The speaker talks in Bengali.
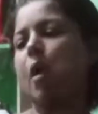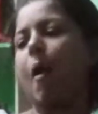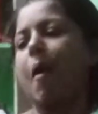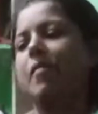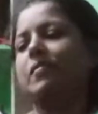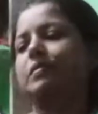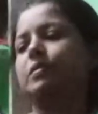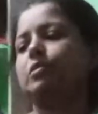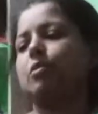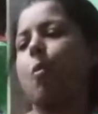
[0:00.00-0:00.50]
দেখি
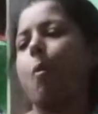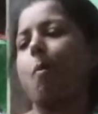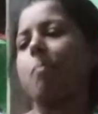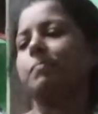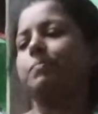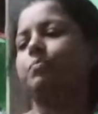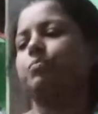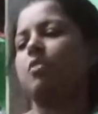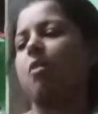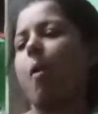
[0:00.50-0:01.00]
তো
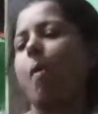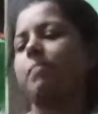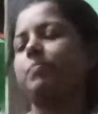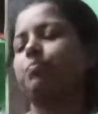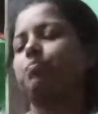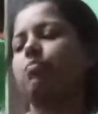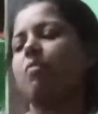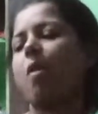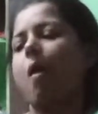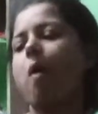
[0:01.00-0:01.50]

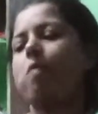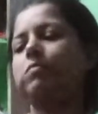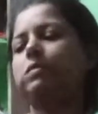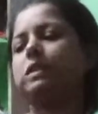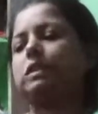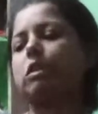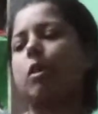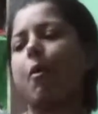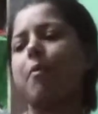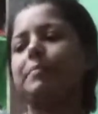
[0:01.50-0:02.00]
একটু দিলাম
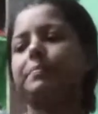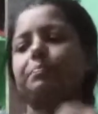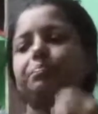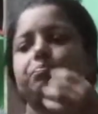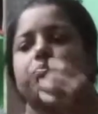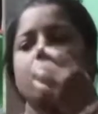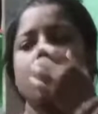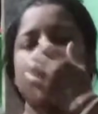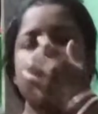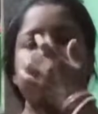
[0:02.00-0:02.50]
কিন্তু খাবে না